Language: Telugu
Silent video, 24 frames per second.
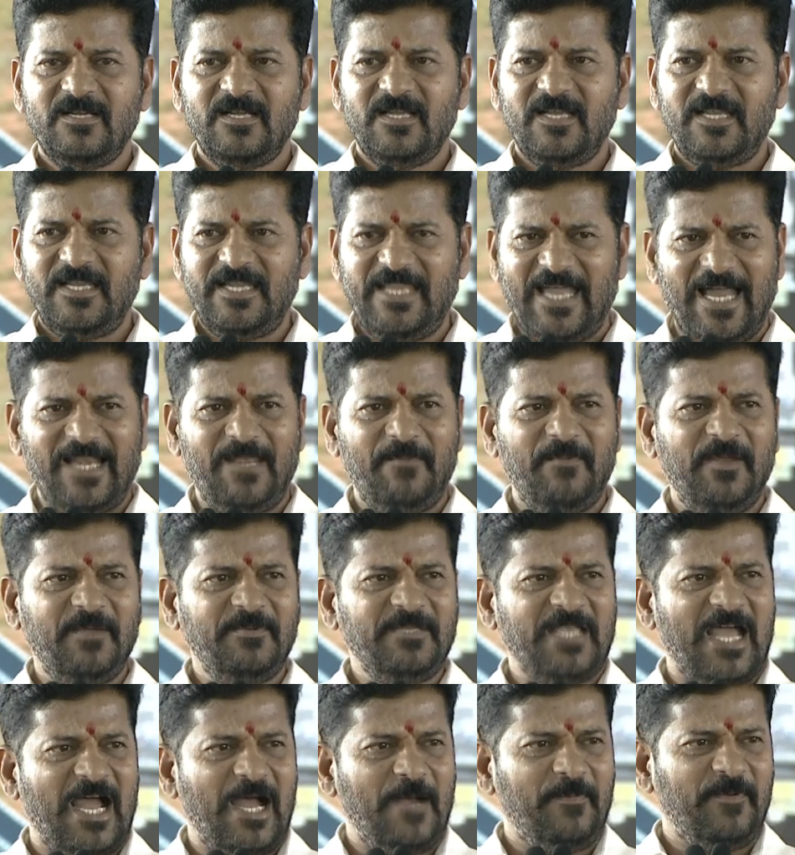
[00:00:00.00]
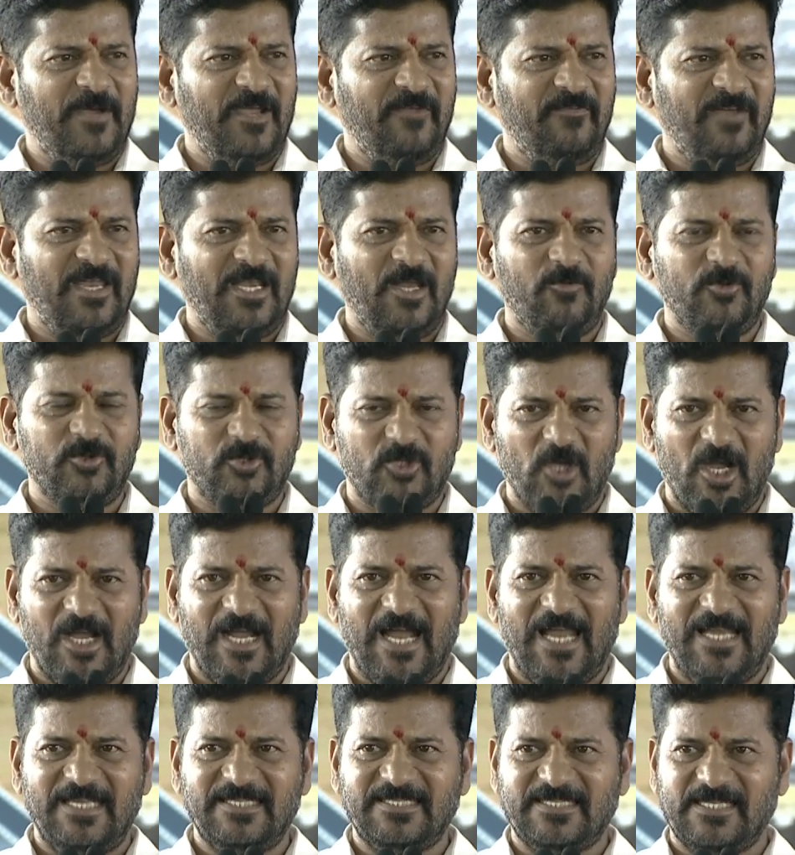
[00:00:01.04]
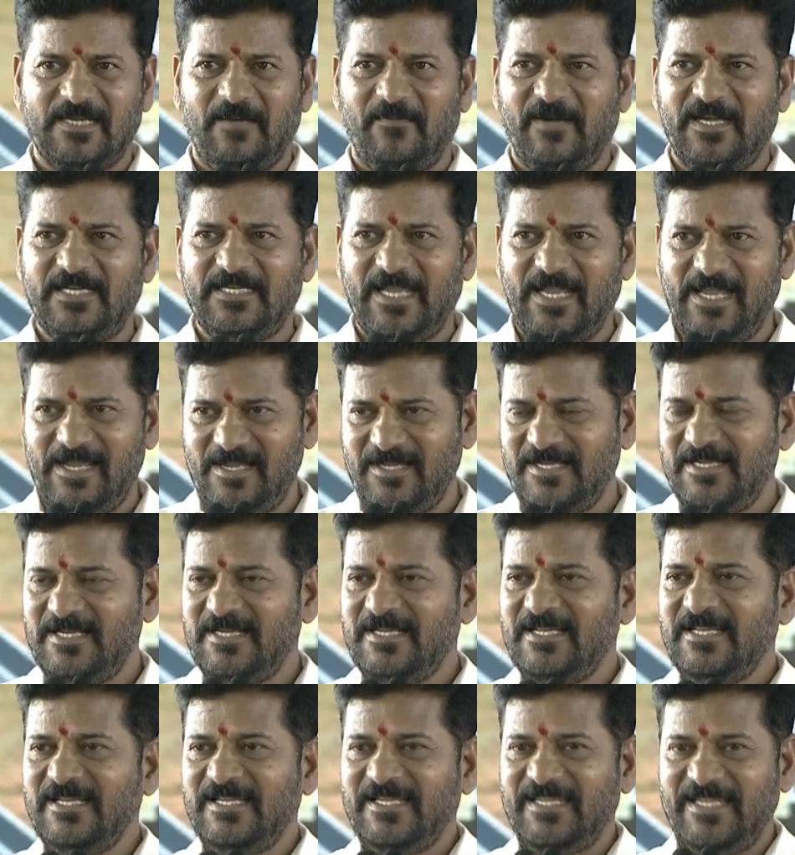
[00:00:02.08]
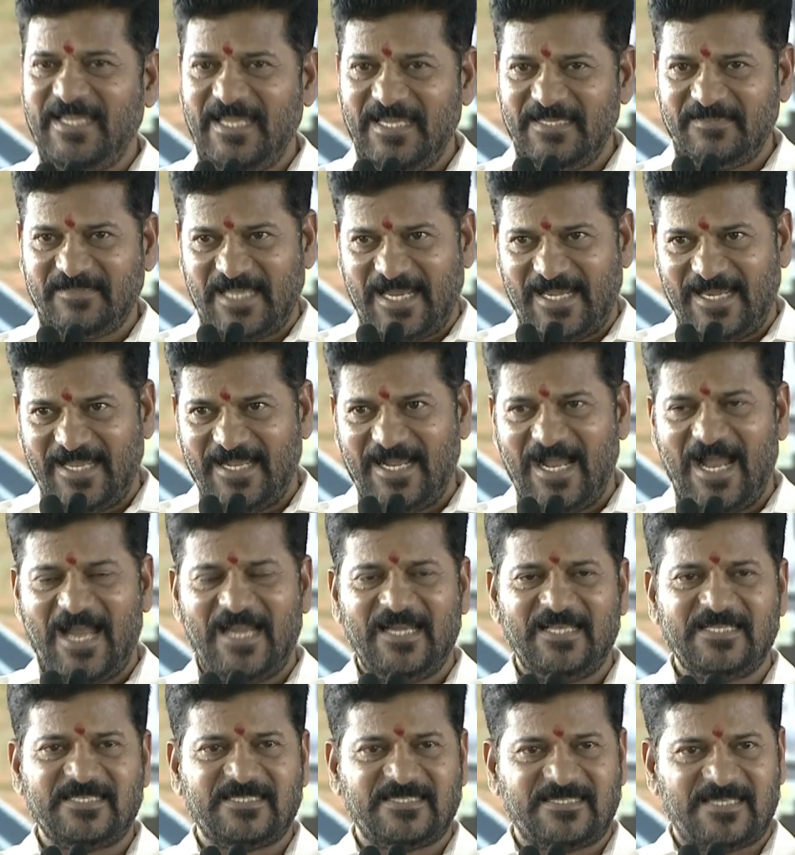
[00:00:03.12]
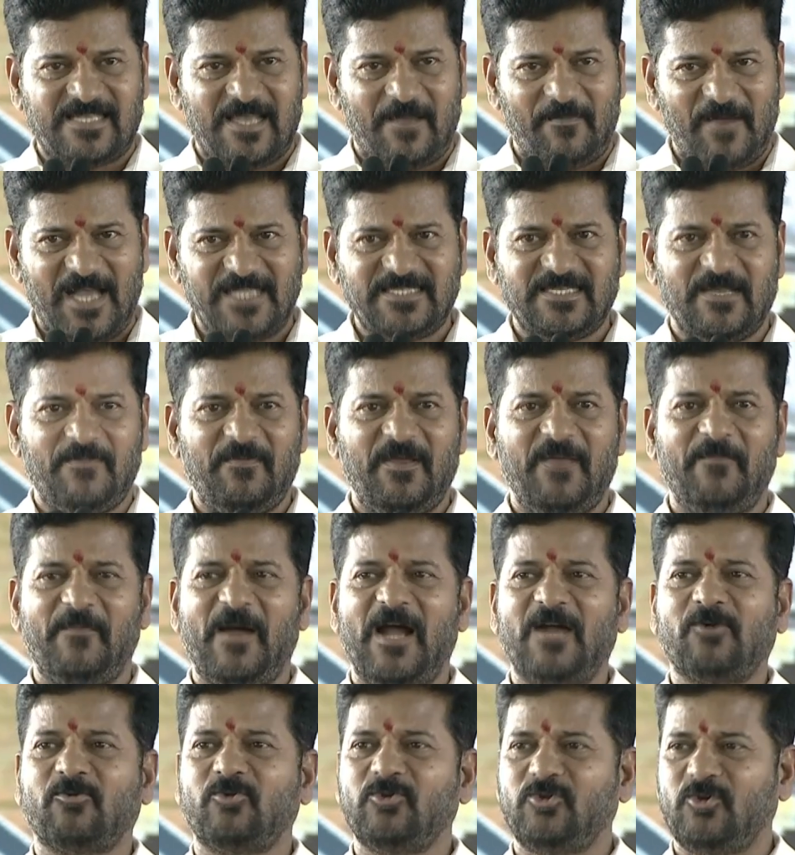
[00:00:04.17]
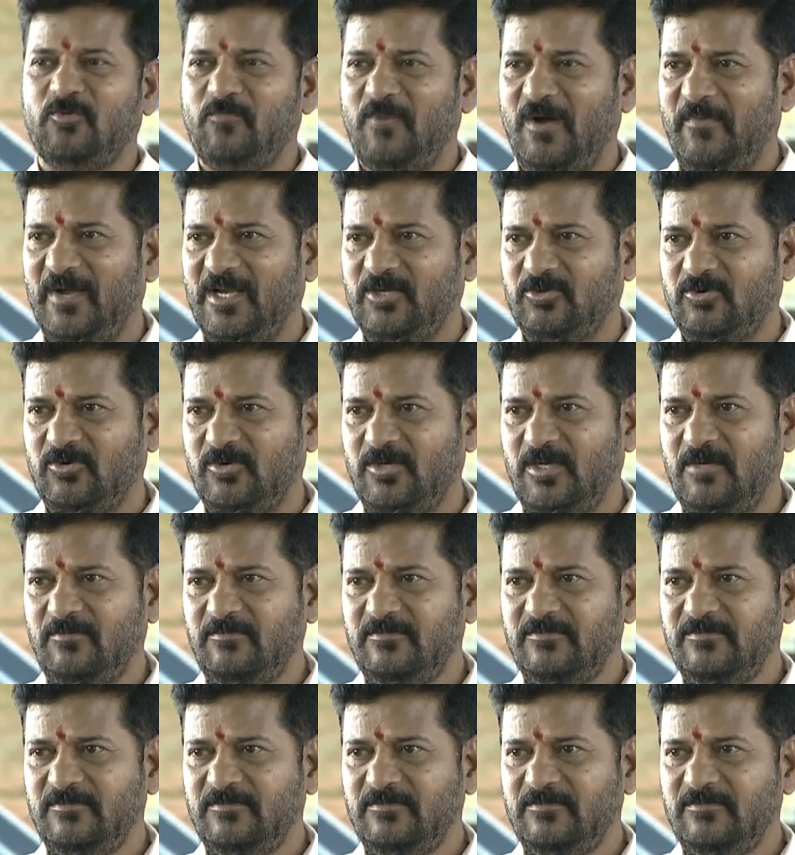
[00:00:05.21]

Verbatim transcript: ఇవాళ మేము యాభై వేల ఉద్యోగాలు ఇచ్చినామంటే ఈ తెలంగాణ సమాజమే మా కుటుంబం అనుకున్నాం